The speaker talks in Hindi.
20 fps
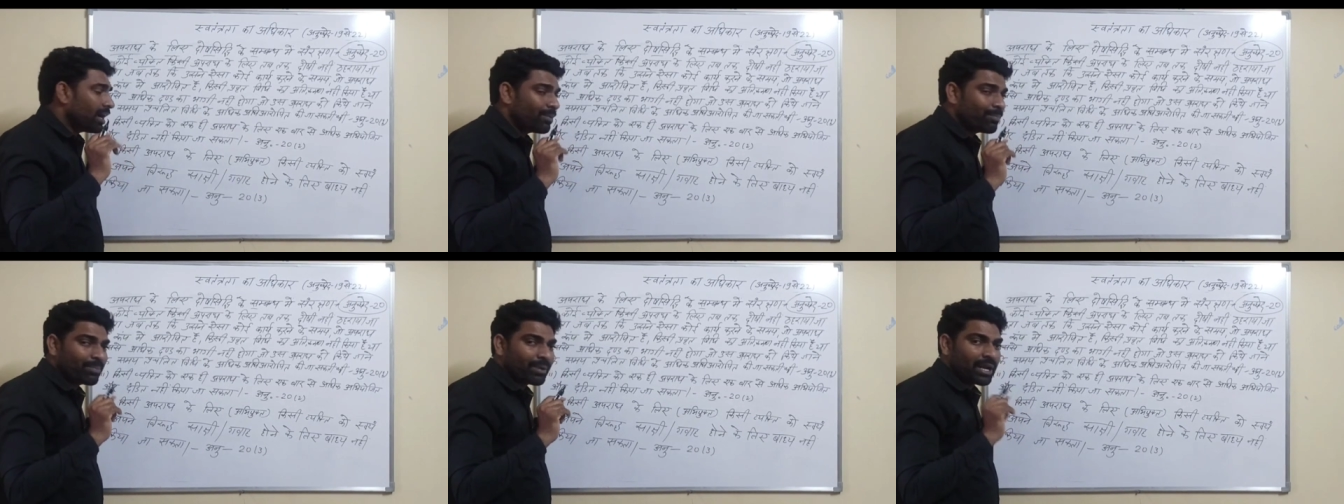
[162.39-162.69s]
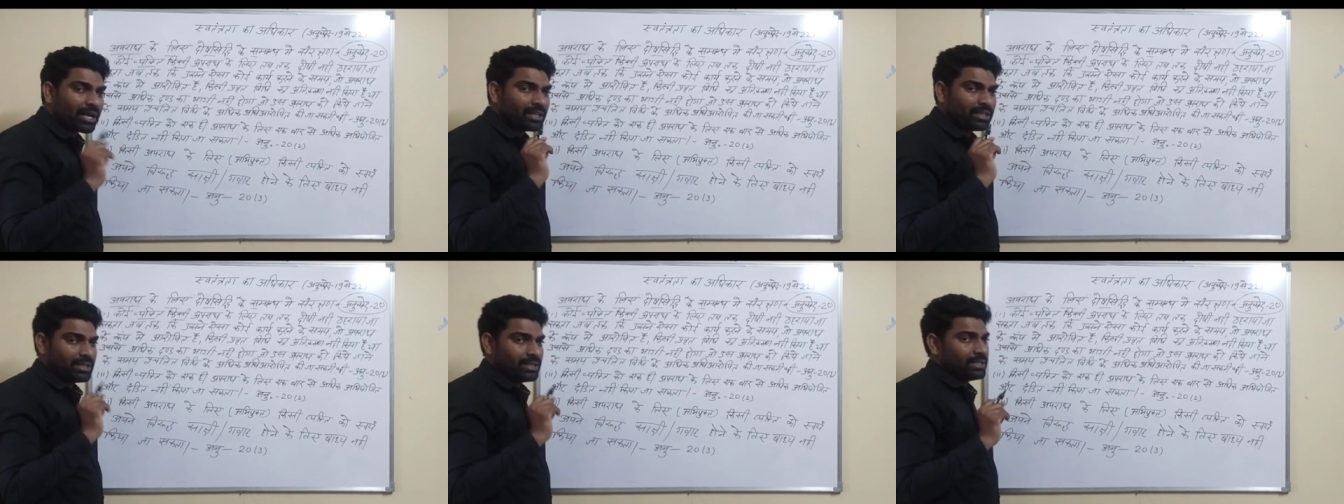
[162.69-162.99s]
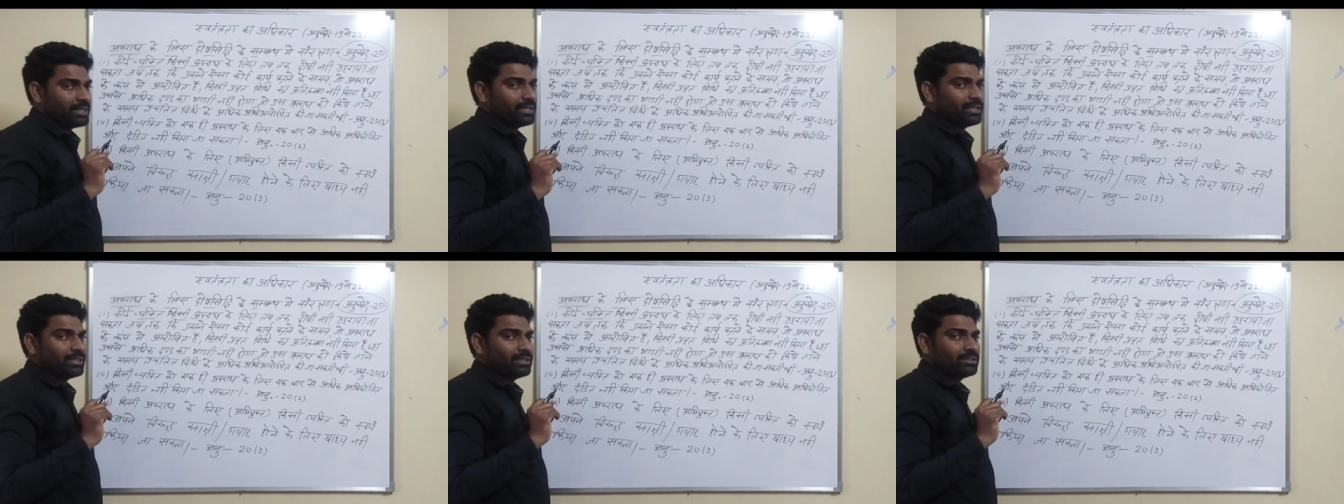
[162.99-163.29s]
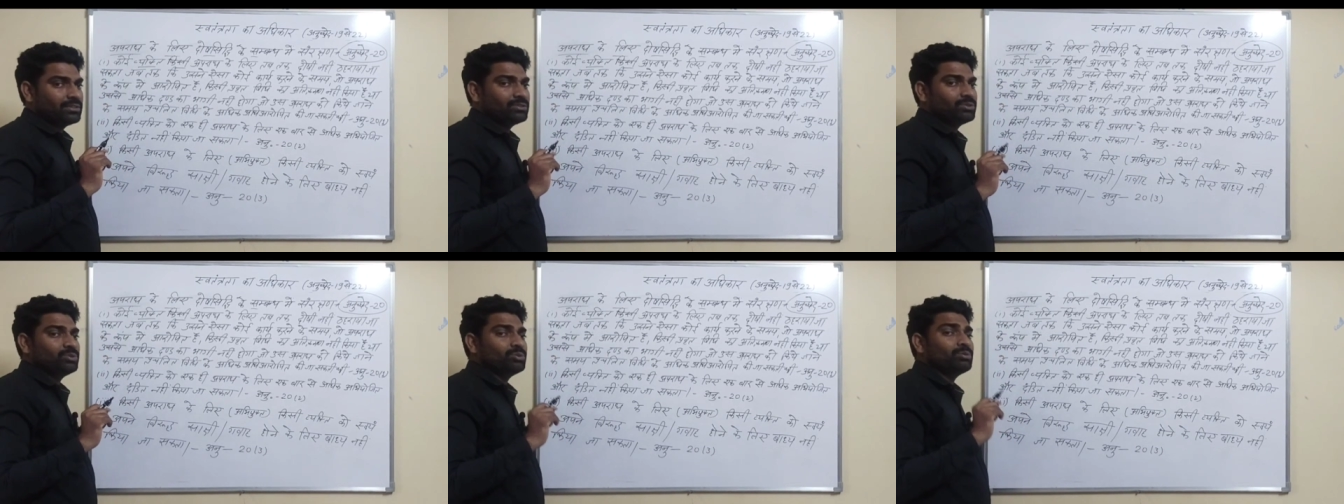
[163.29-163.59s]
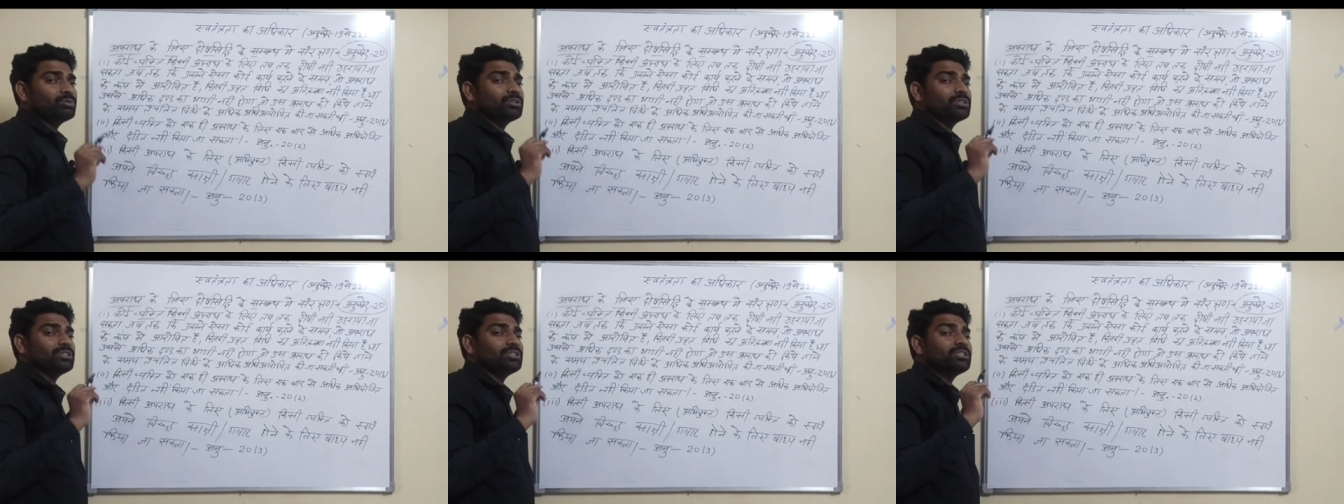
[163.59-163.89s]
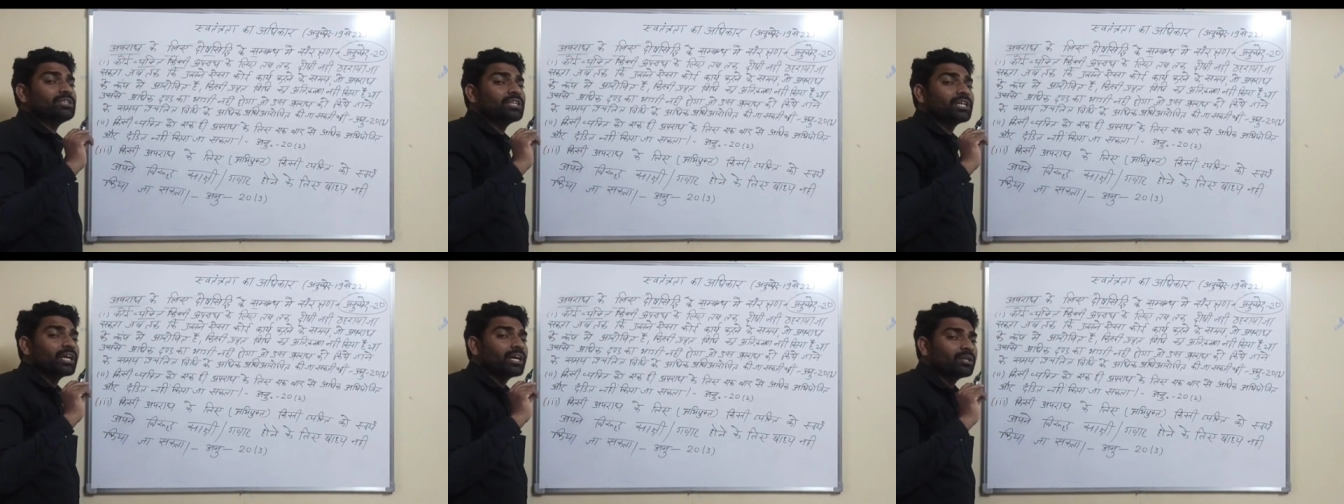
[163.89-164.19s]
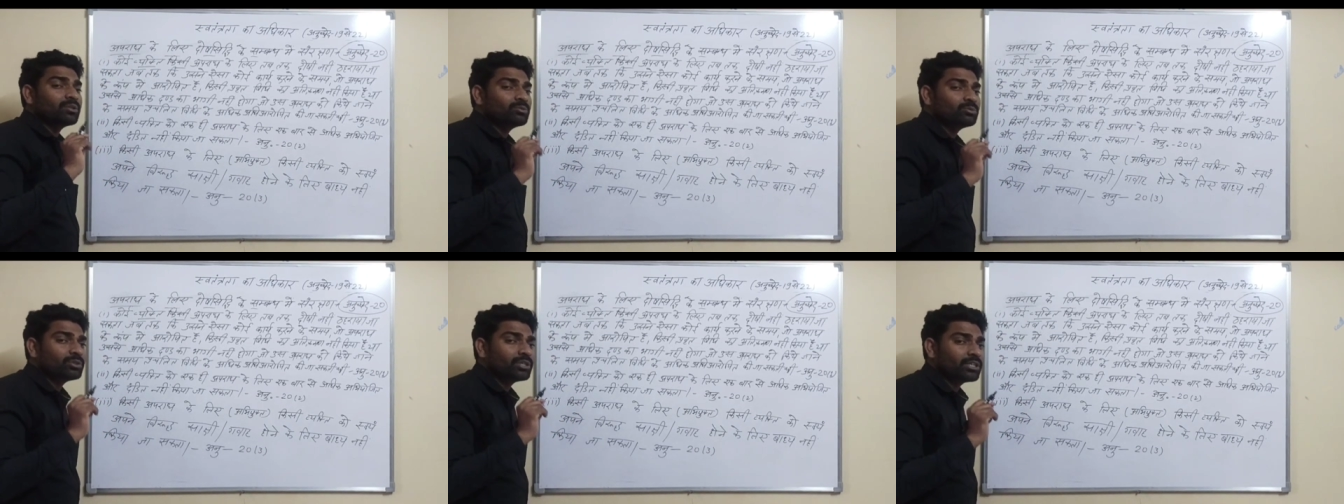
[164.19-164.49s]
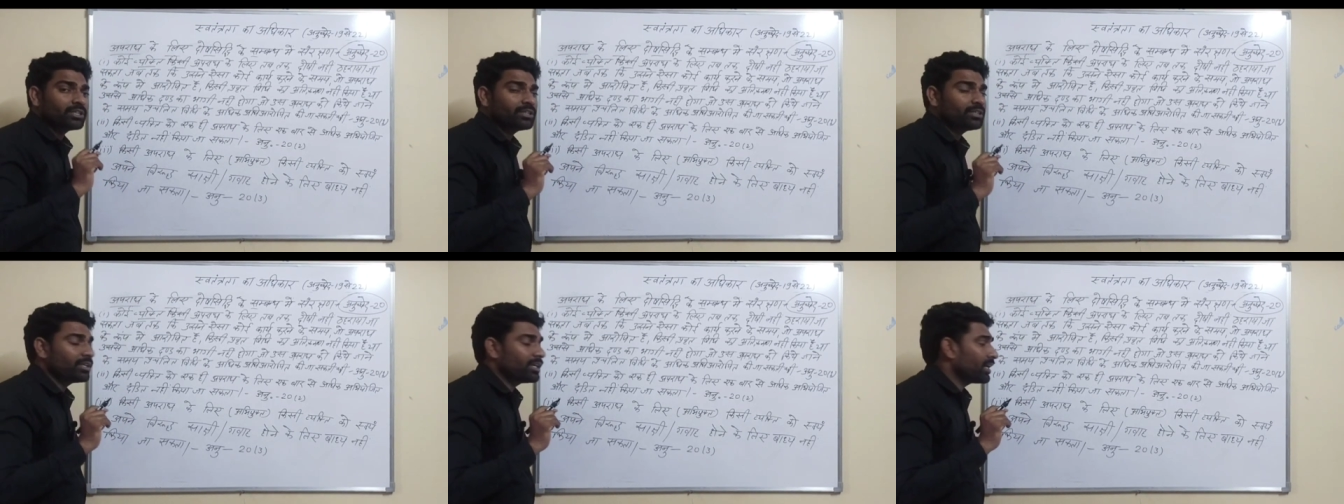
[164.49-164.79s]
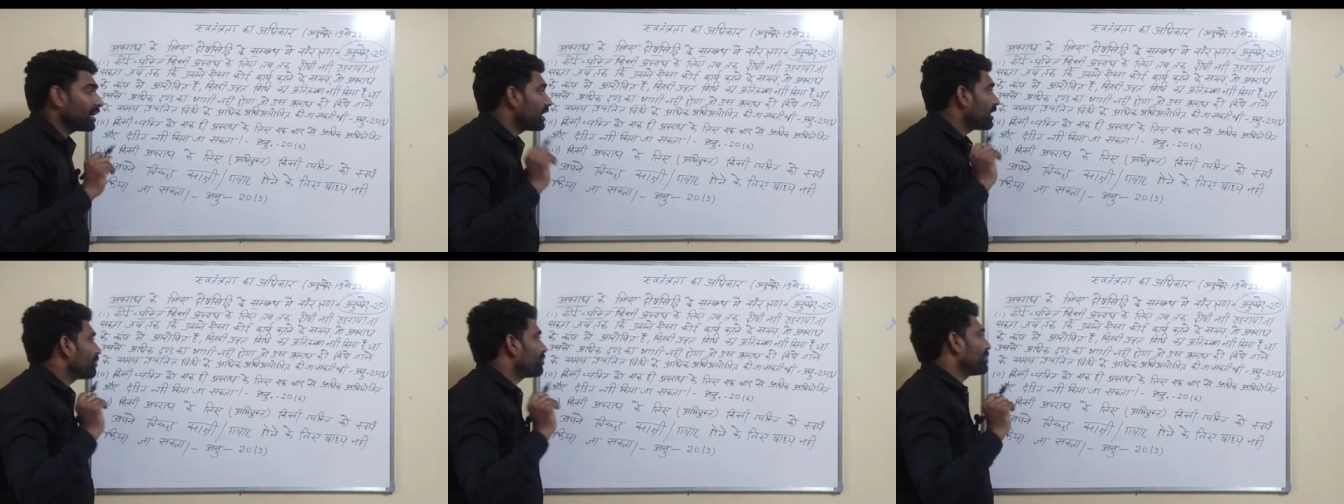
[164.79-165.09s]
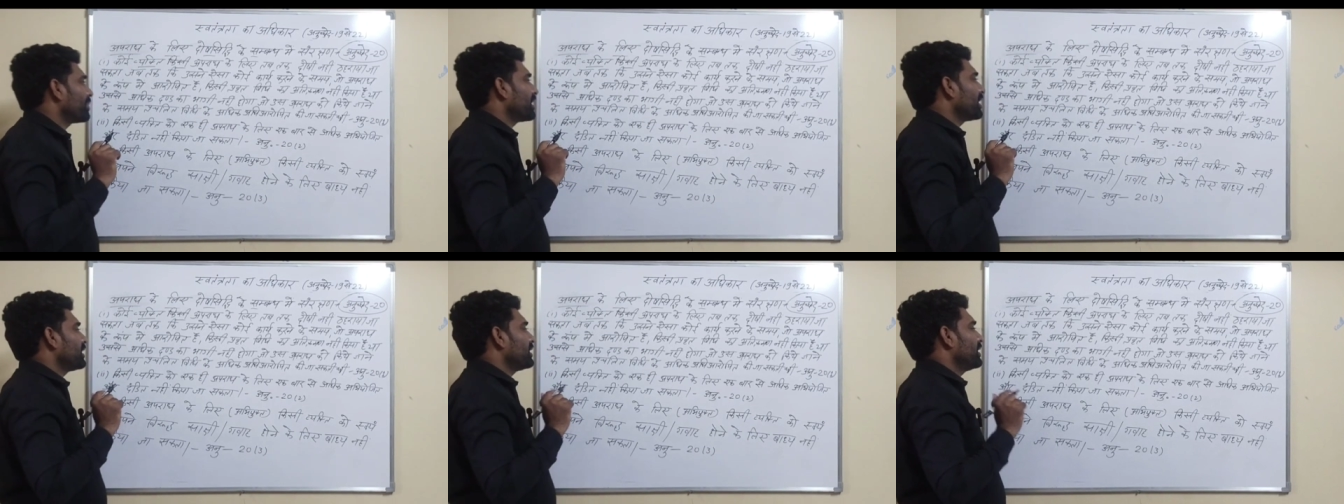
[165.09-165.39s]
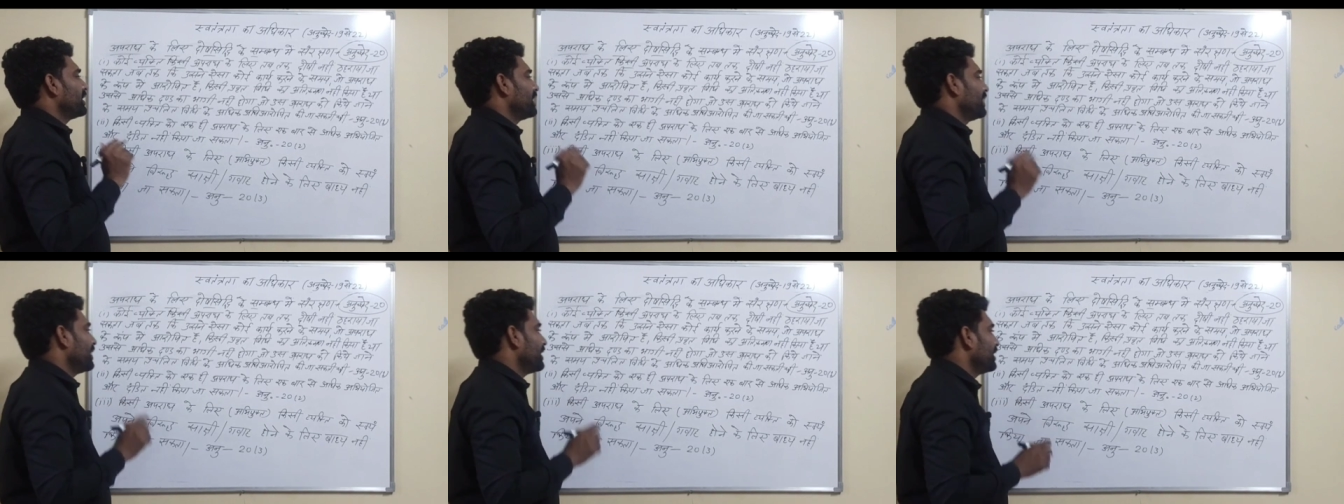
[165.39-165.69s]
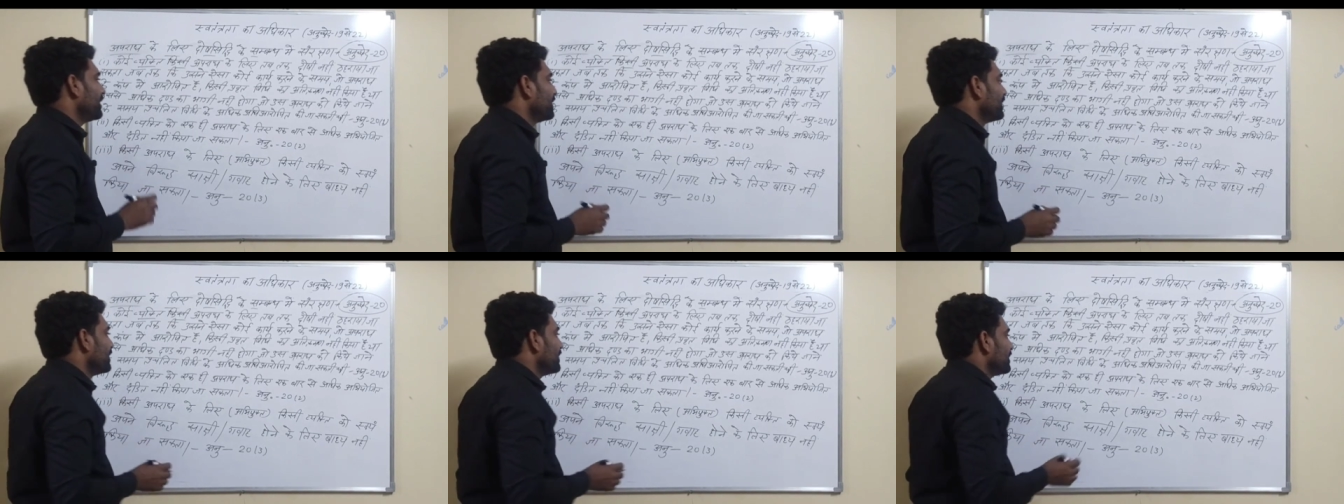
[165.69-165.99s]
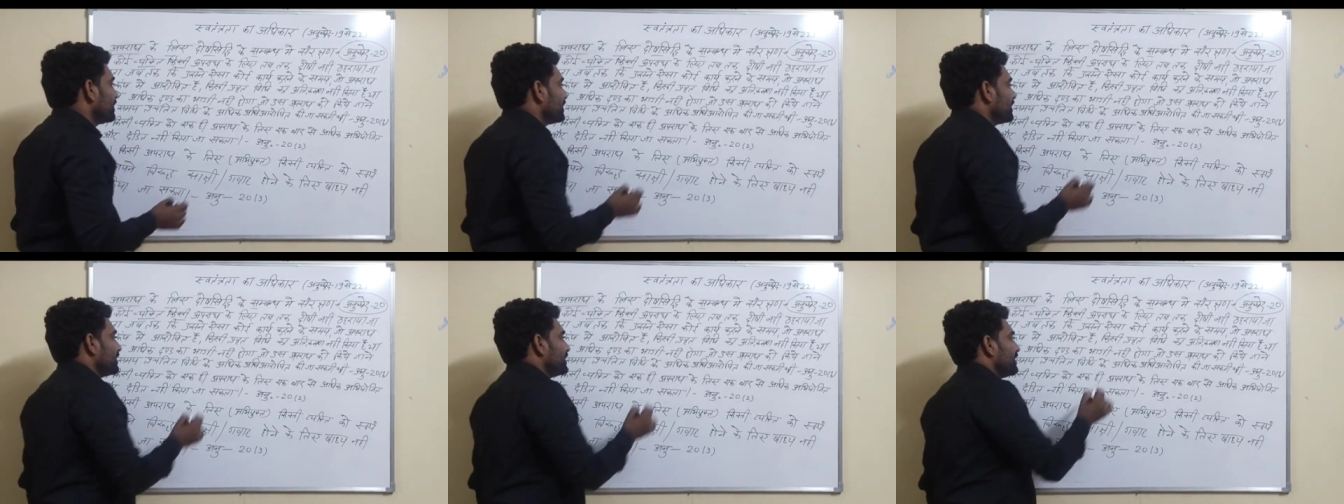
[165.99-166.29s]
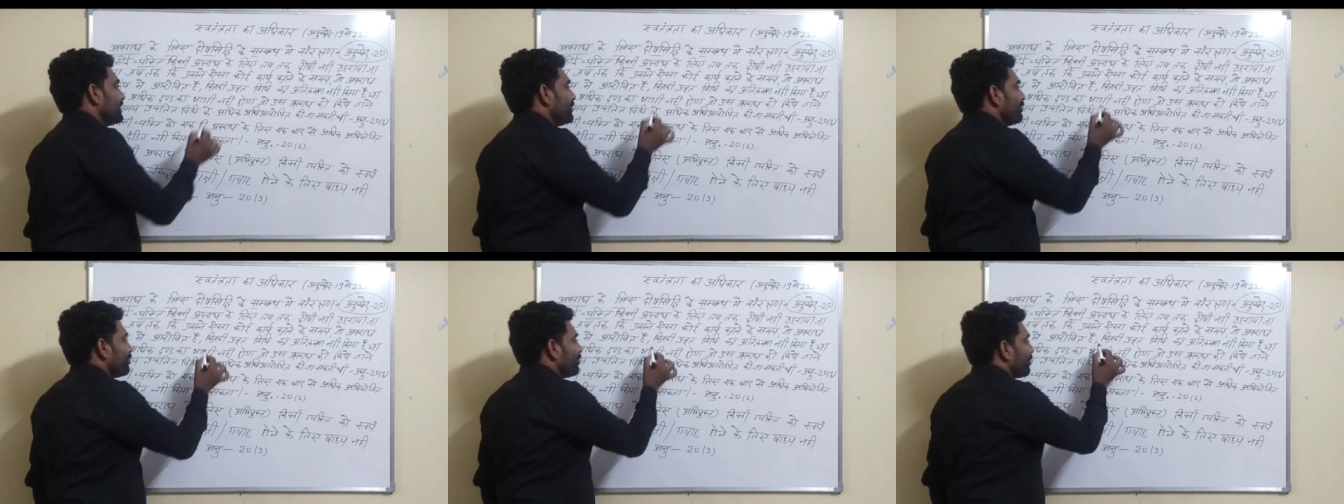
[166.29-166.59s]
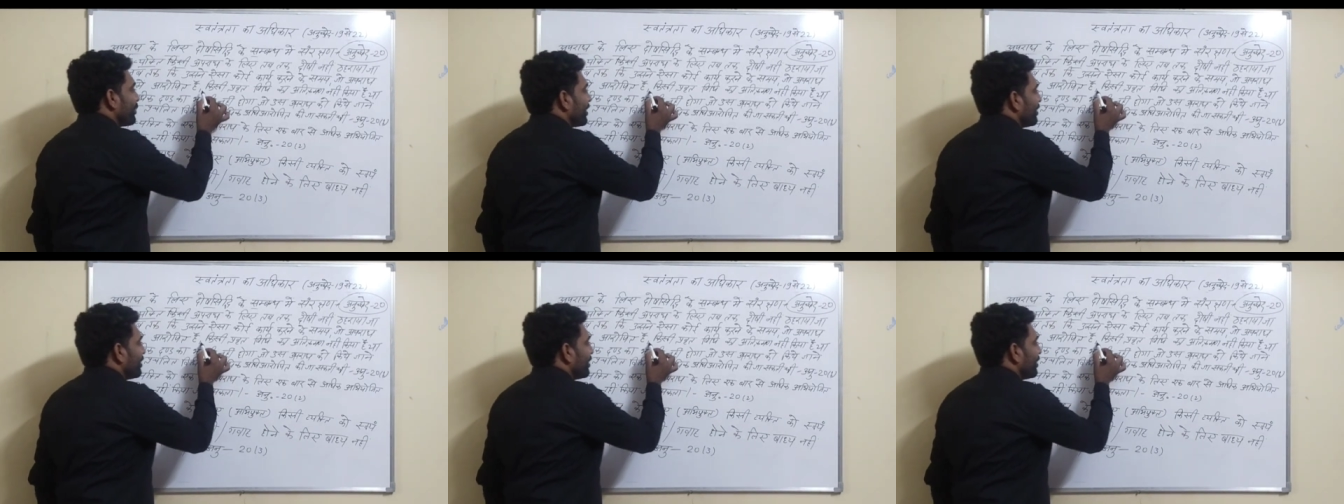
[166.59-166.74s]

अपराध है जो कि कानूनन अपराध है किसी